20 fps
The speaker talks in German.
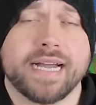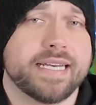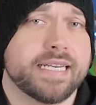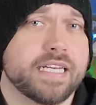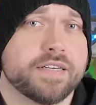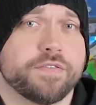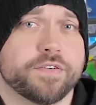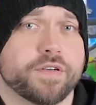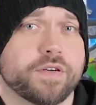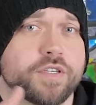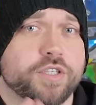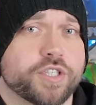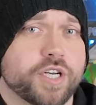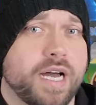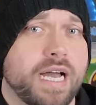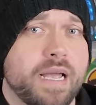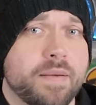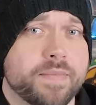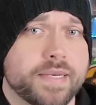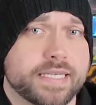Einige von euch
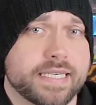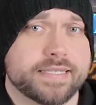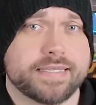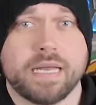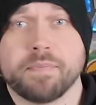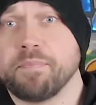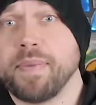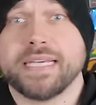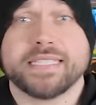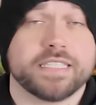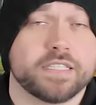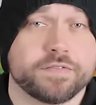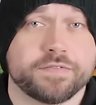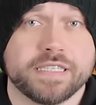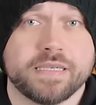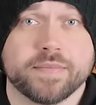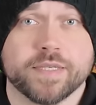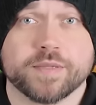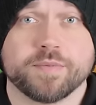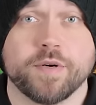schreiben, das ist der beste
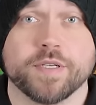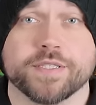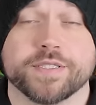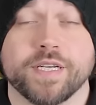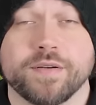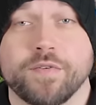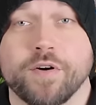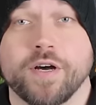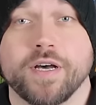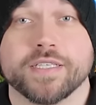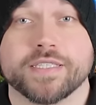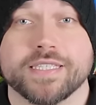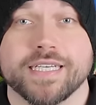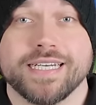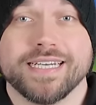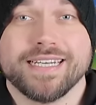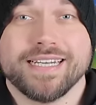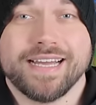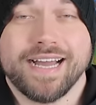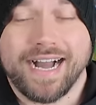Film des Monsterverse.